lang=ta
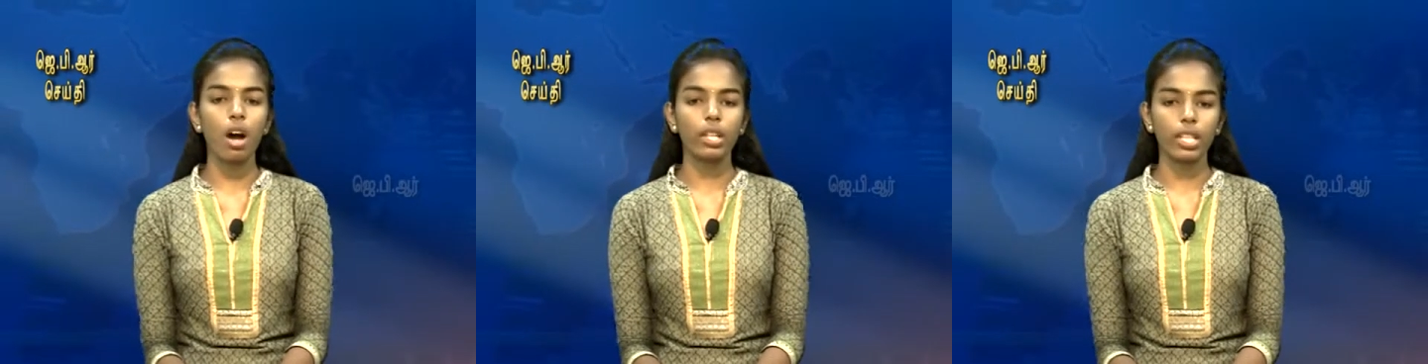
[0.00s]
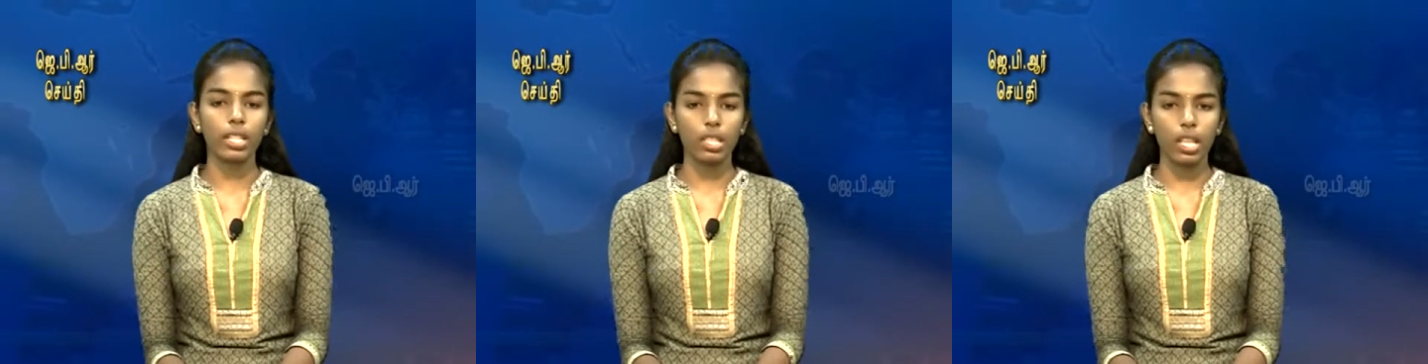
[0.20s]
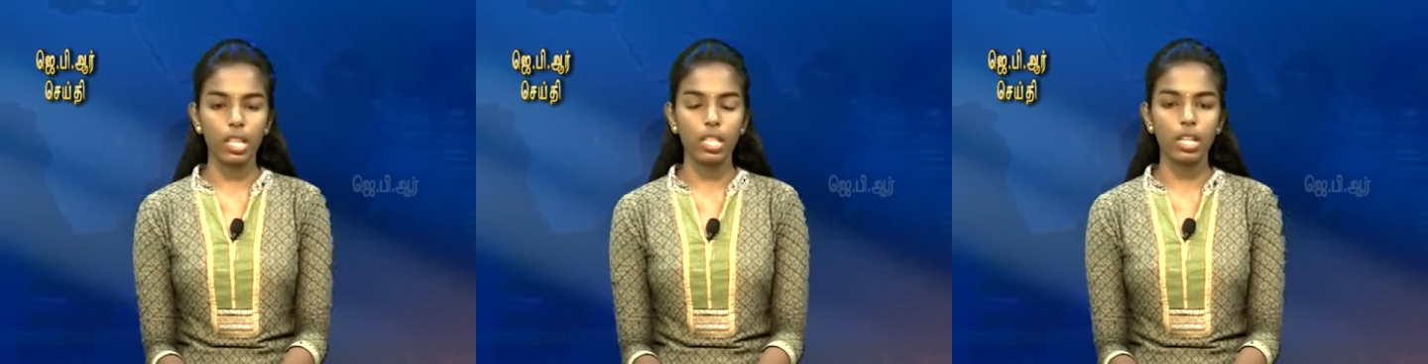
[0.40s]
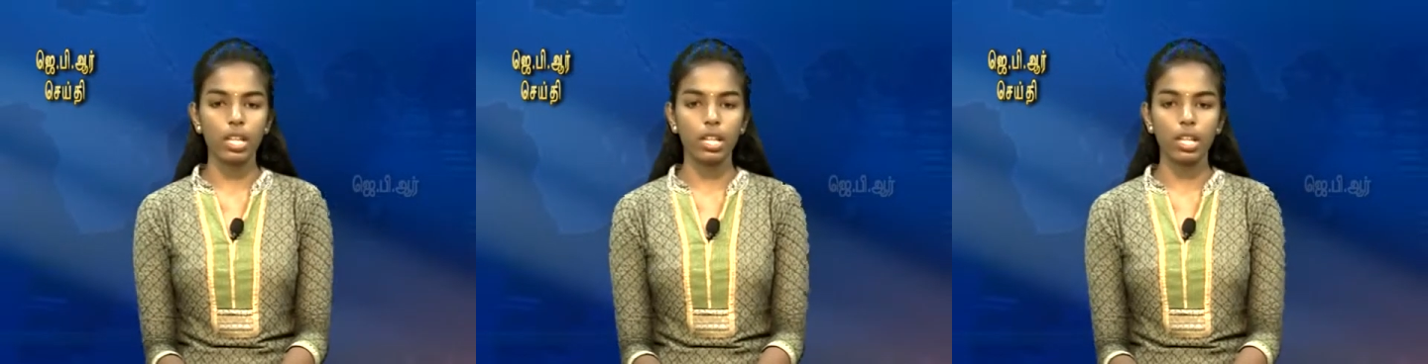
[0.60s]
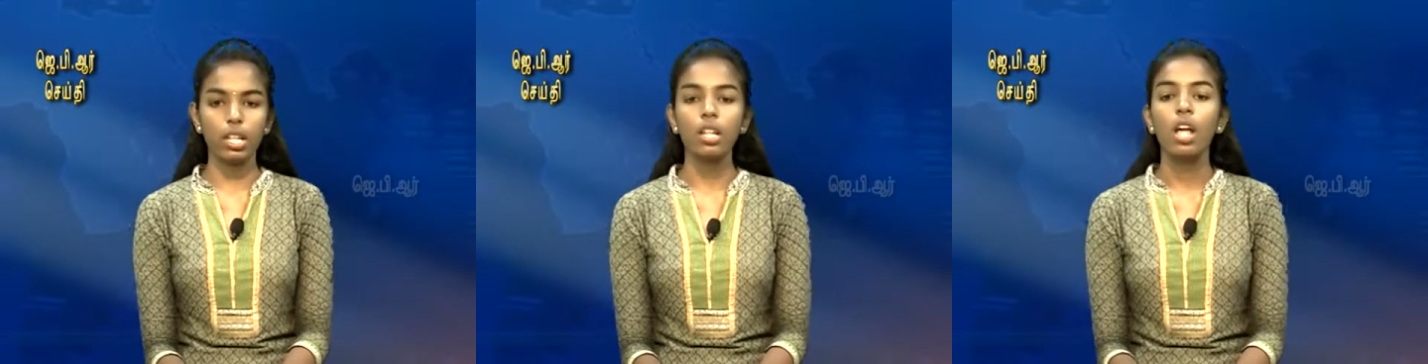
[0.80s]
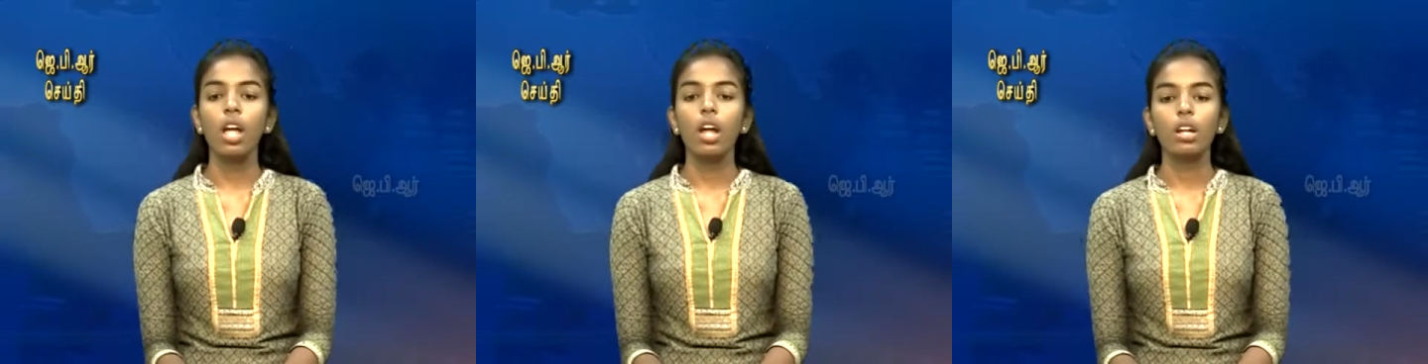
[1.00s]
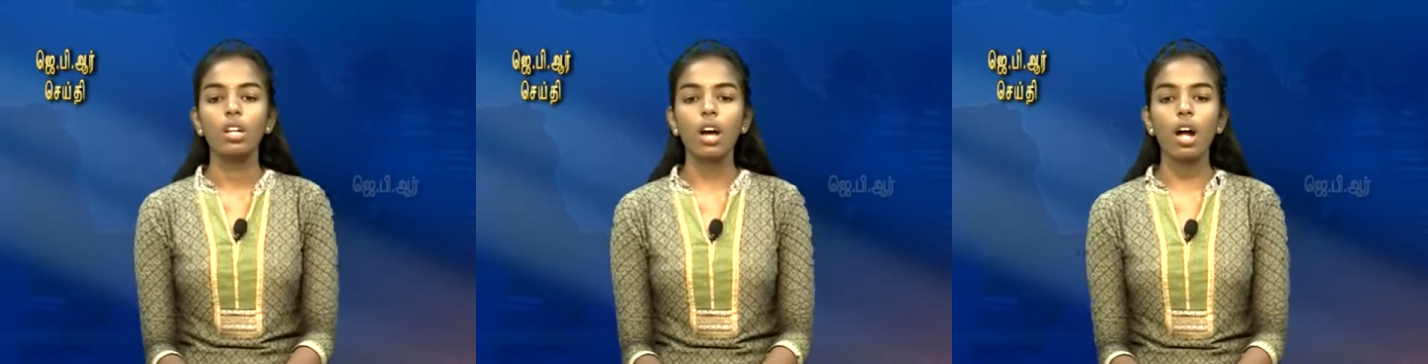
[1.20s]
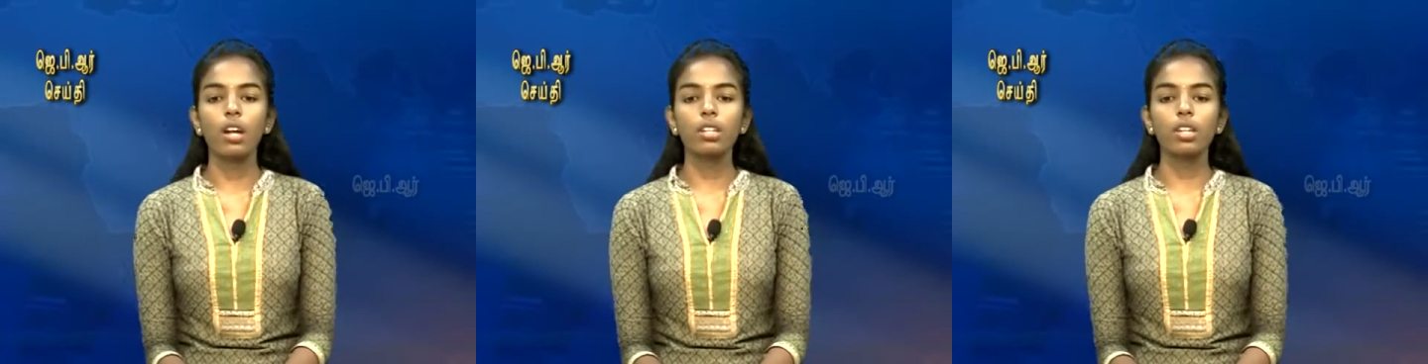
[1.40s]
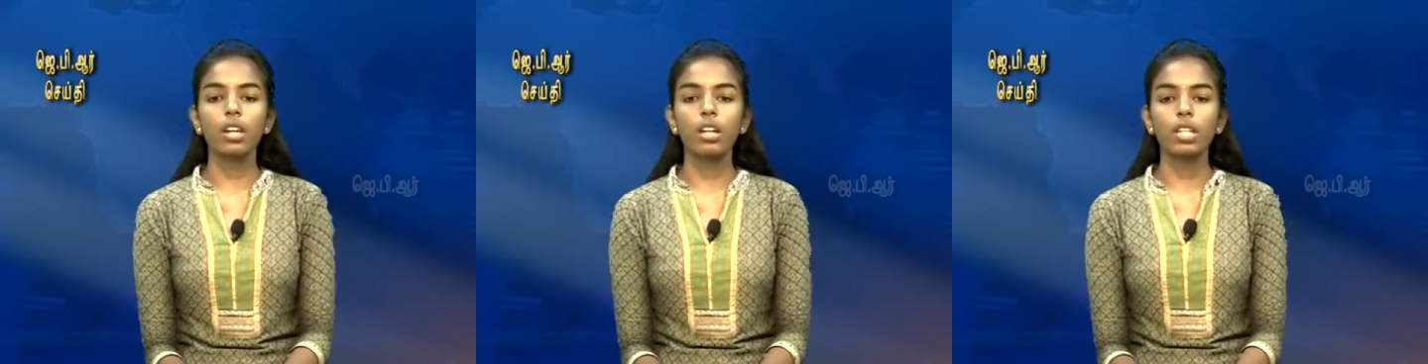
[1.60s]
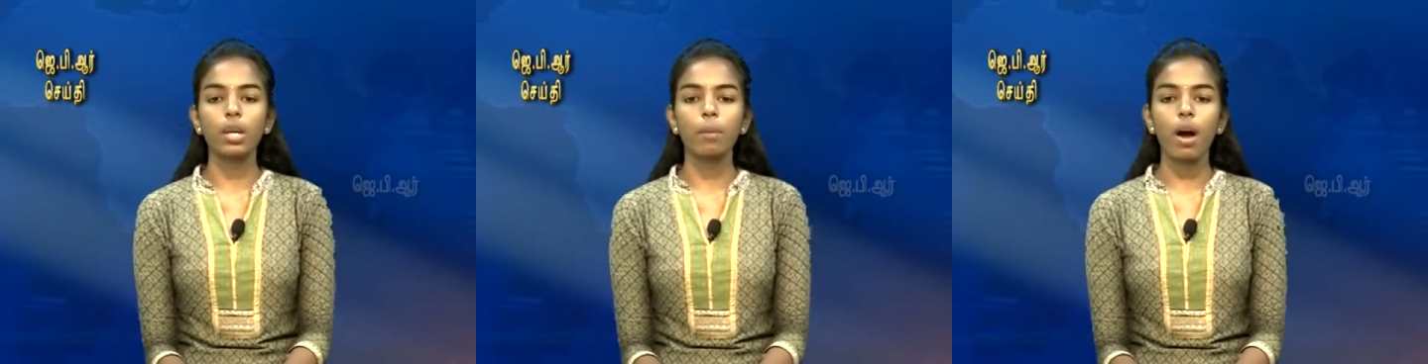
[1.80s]
ஆகிய தேதிகளில் நான்கு
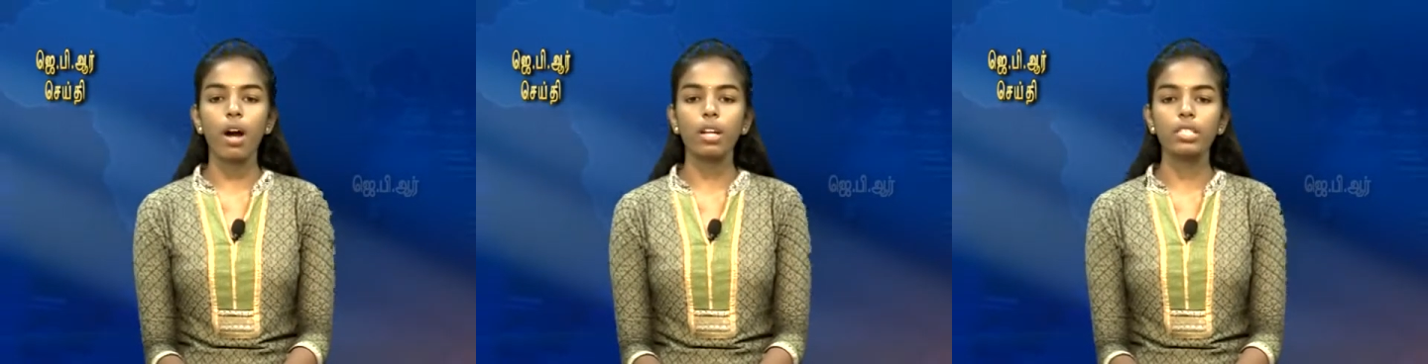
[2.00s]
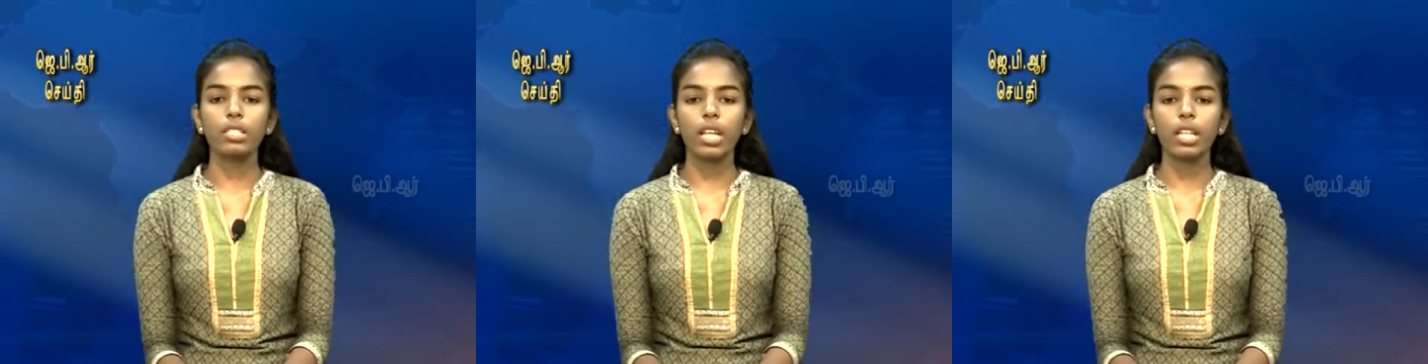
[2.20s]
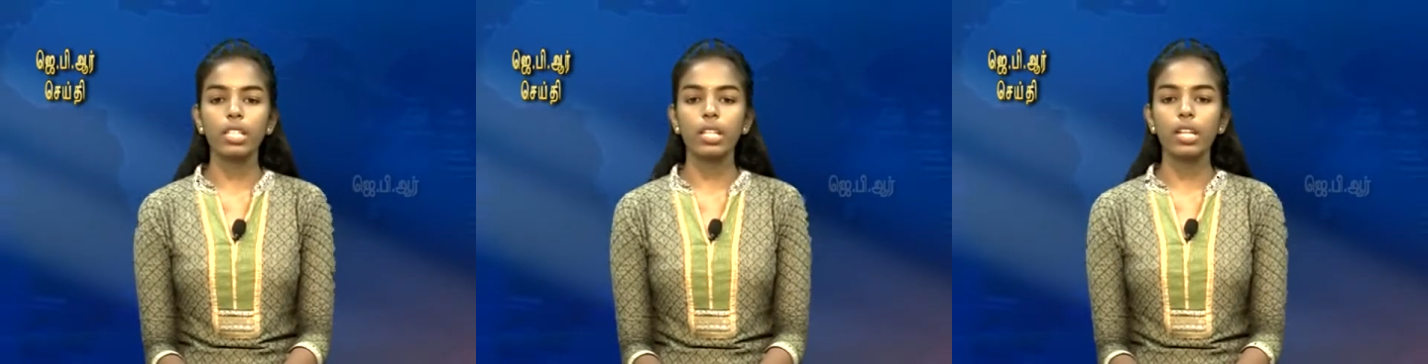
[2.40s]
கட்டமாக தேர்தல்